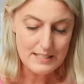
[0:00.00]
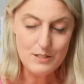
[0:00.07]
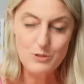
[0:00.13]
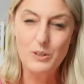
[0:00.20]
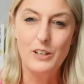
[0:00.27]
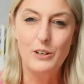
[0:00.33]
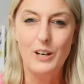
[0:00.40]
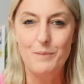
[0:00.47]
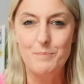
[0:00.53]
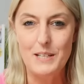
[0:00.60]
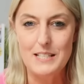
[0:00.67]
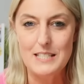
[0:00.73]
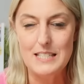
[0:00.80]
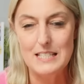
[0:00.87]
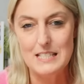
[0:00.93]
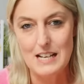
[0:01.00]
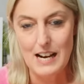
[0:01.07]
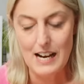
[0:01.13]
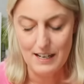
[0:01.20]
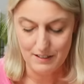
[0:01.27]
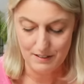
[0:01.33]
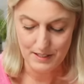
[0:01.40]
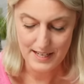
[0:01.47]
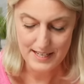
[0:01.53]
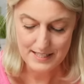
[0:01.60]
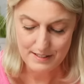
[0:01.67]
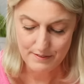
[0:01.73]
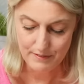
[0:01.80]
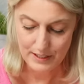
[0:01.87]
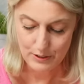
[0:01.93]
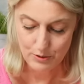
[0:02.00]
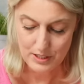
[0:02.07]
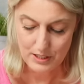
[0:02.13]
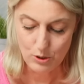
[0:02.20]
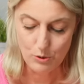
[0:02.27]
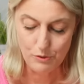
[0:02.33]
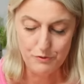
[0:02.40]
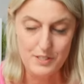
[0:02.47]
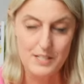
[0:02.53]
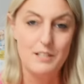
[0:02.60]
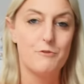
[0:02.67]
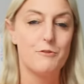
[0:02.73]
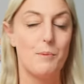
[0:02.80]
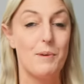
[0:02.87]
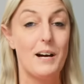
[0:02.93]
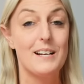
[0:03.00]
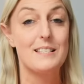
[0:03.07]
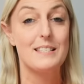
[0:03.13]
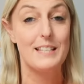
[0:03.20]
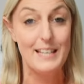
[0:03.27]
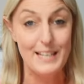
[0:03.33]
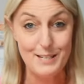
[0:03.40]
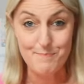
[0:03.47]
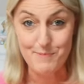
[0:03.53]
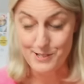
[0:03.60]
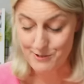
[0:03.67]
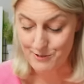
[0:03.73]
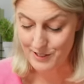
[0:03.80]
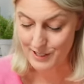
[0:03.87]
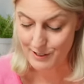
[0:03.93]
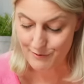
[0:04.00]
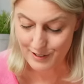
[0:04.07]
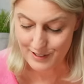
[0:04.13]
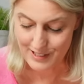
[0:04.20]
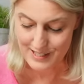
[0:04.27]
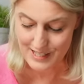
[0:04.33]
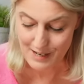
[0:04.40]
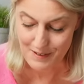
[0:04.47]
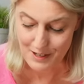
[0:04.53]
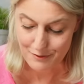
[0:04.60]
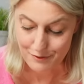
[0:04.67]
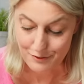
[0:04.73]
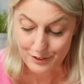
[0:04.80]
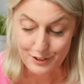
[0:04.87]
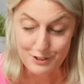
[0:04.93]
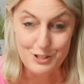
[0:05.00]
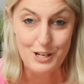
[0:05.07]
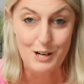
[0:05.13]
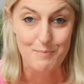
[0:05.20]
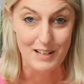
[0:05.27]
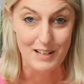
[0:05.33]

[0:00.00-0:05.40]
sie sogar noch am nächsten Tag essen, wenn du die luftdicht verpackst. Ich persönlich finde sie aber frisch am